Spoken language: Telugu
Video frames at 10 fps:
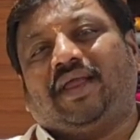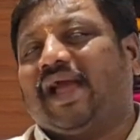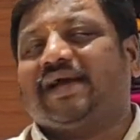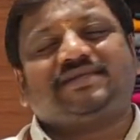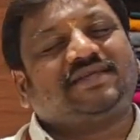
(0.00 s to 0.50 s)

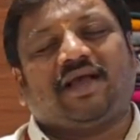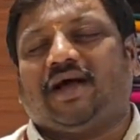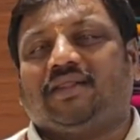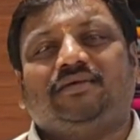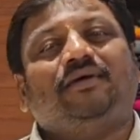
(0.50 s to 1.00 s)
యంగర్సే
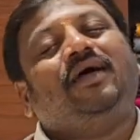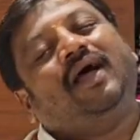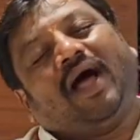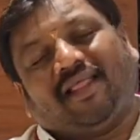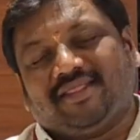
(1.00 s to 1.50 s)
కాదు
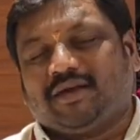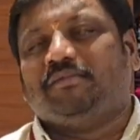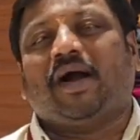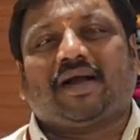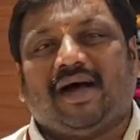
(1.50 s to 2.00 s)
అందరూ
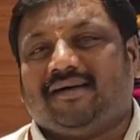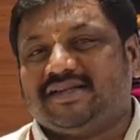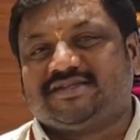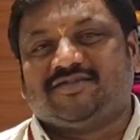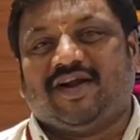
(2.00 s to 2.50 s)
మాకు
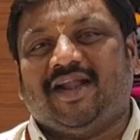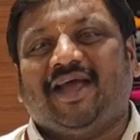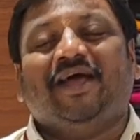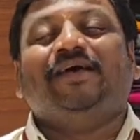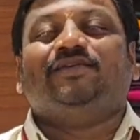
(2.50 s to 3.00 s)
కావాల్సిన వాళ్ళే
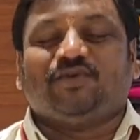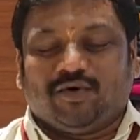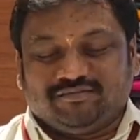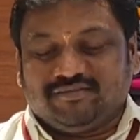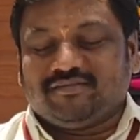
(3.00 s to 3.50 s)
సో
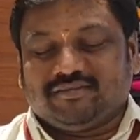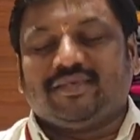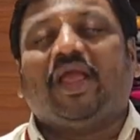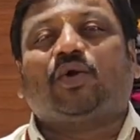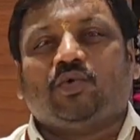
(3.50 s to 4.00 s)

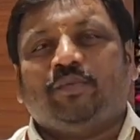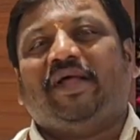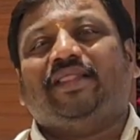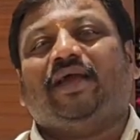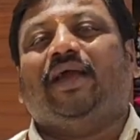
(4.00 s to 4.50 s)
ఎక్కువ
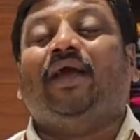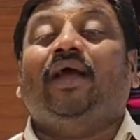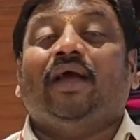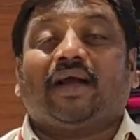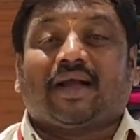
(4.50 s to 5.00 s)
మంది
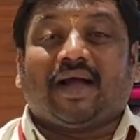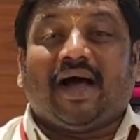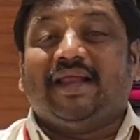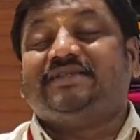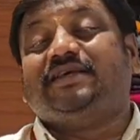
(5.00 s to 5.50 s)

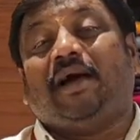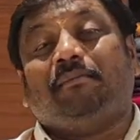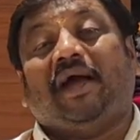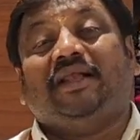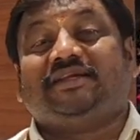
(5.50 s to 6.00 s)
కాలేజీ
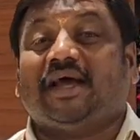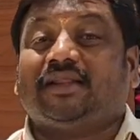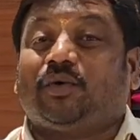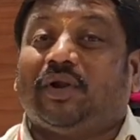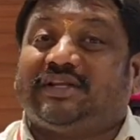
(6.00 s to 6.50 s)
అమ్మాయిల చేత
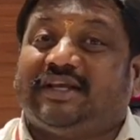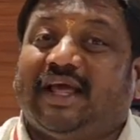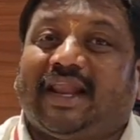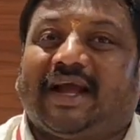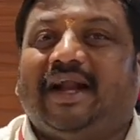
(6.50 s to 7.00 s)
కూడా చీరలు